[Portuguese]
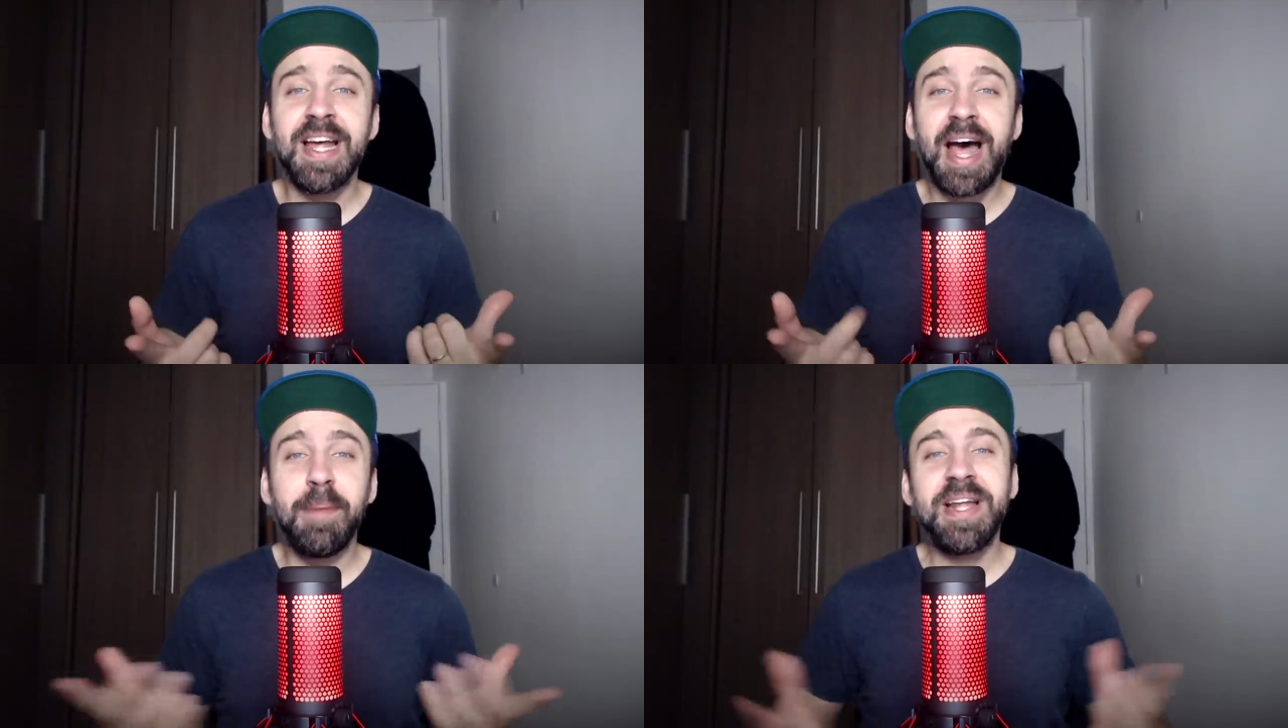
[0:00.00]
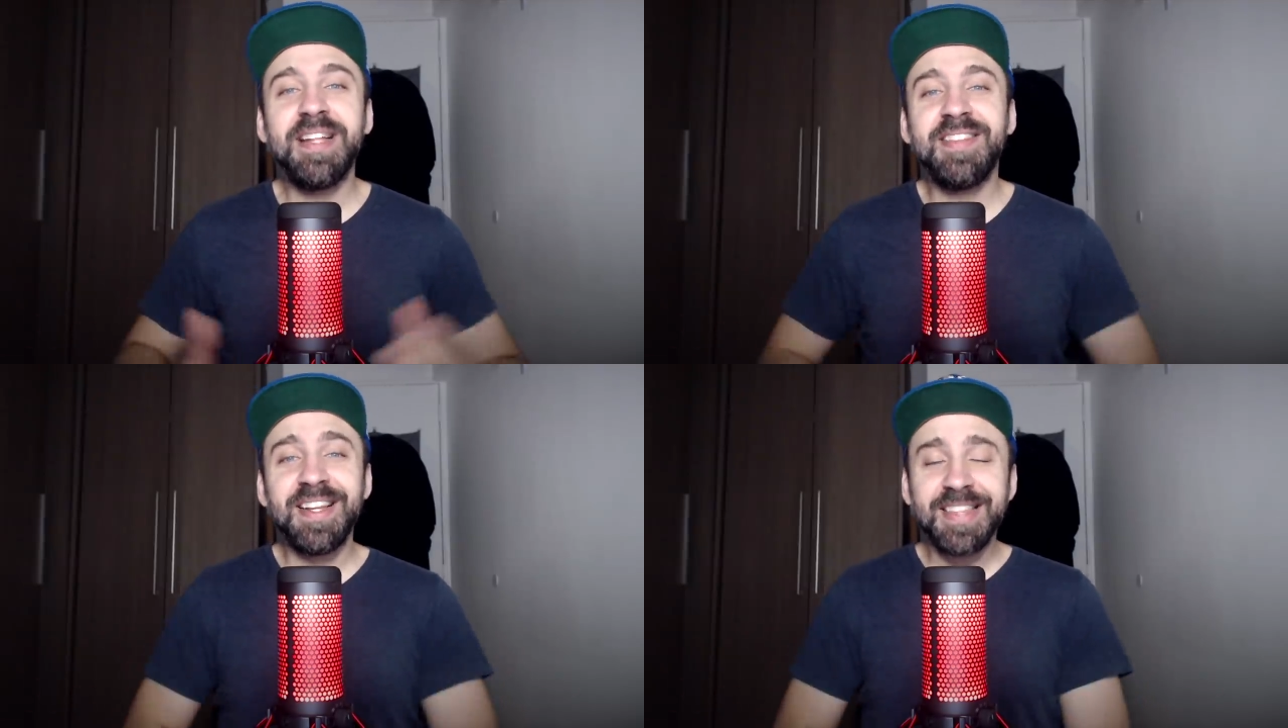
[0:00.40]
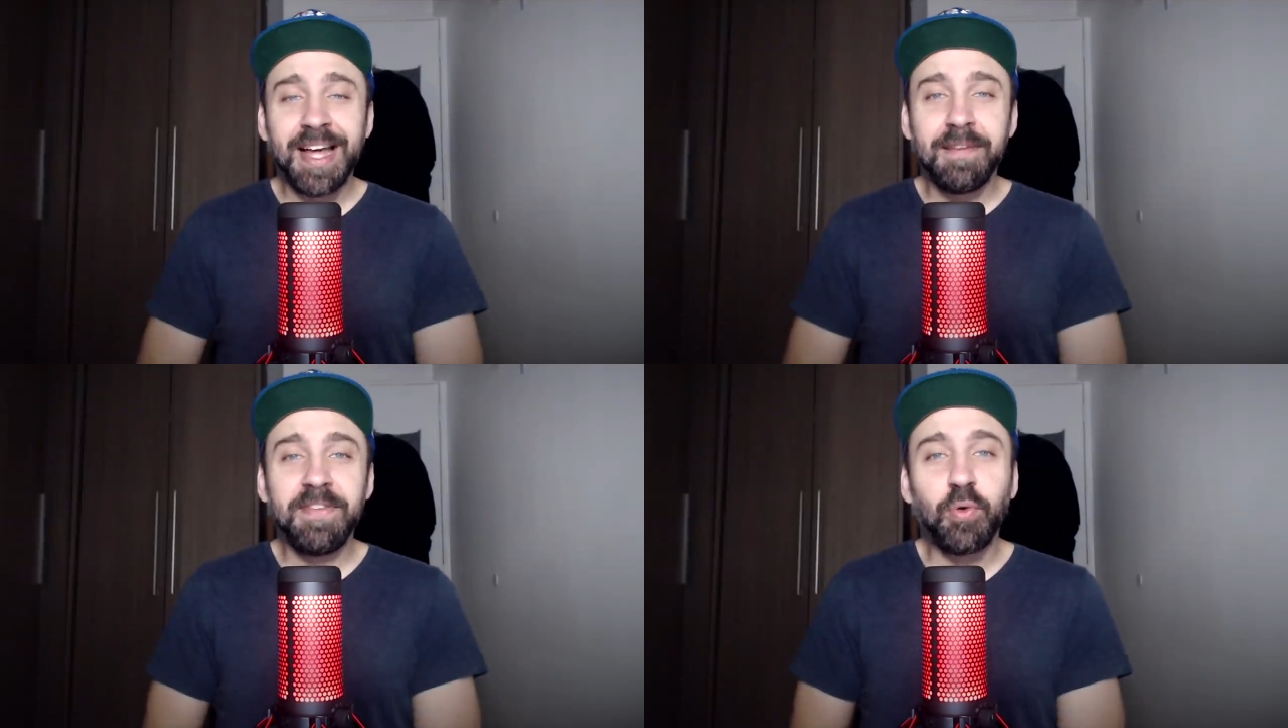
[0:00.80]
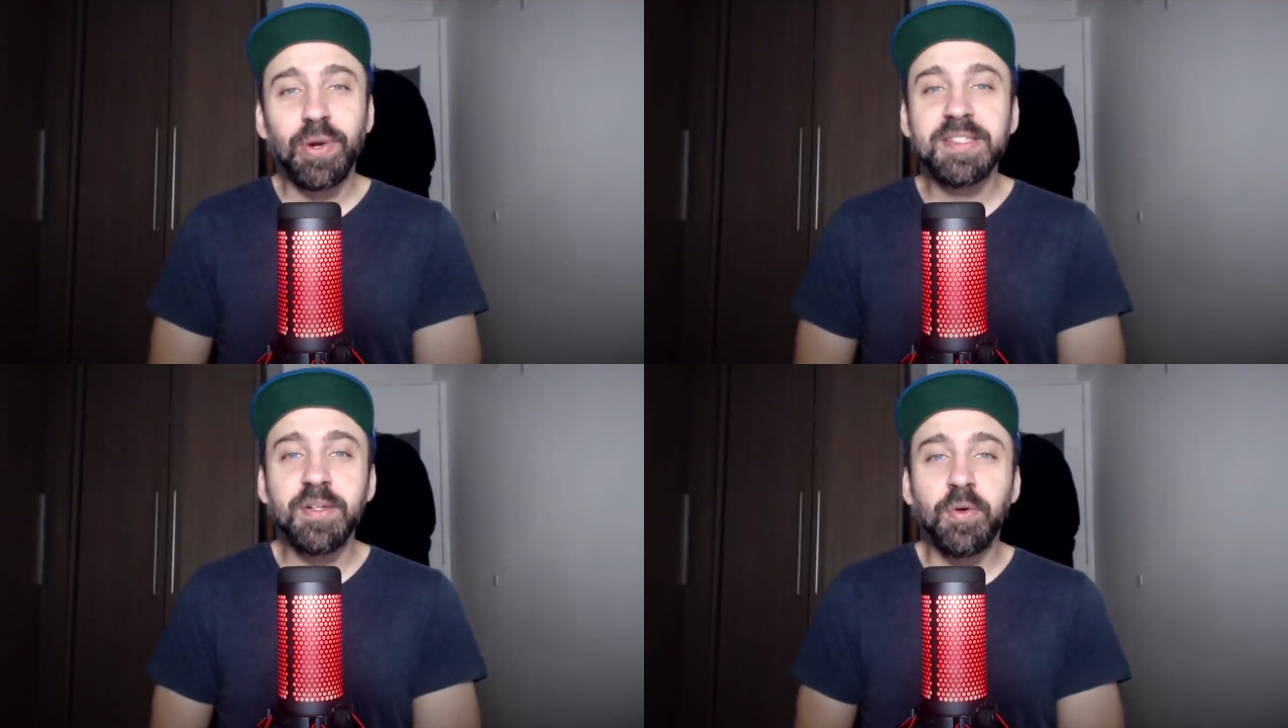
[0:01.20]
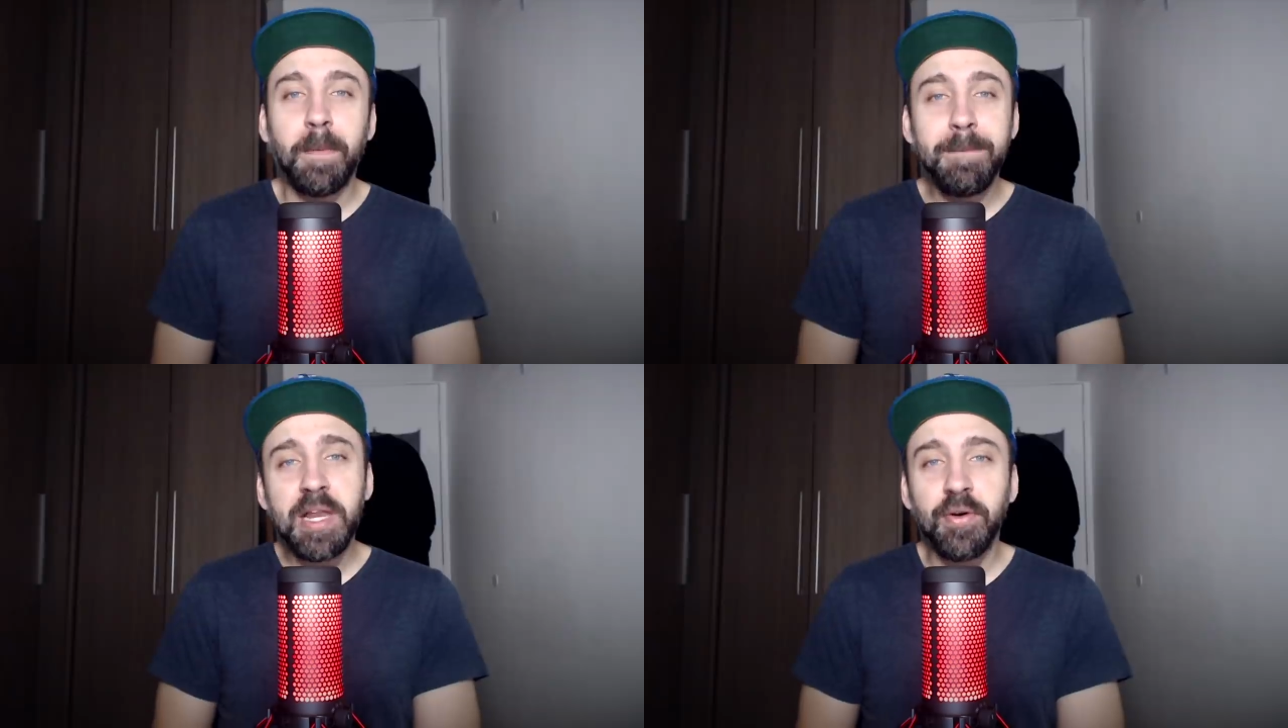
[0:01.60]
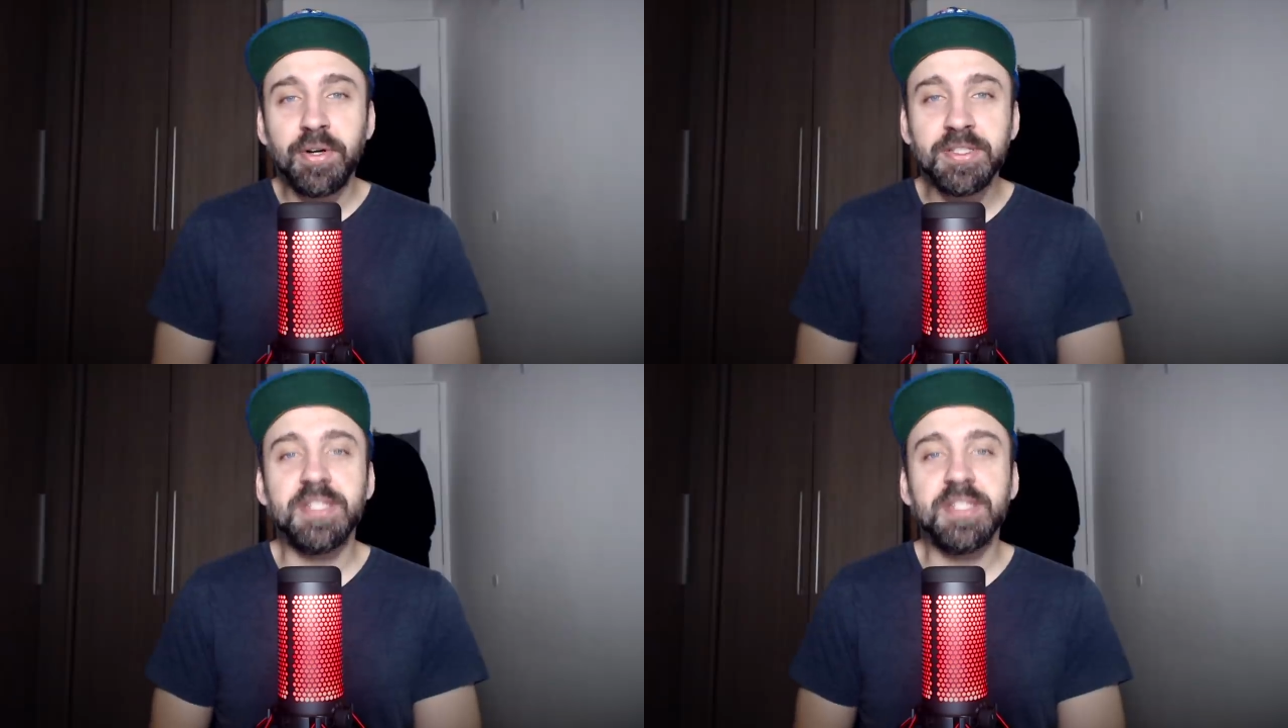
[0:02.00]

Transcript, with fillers: abrem 30,5 milhões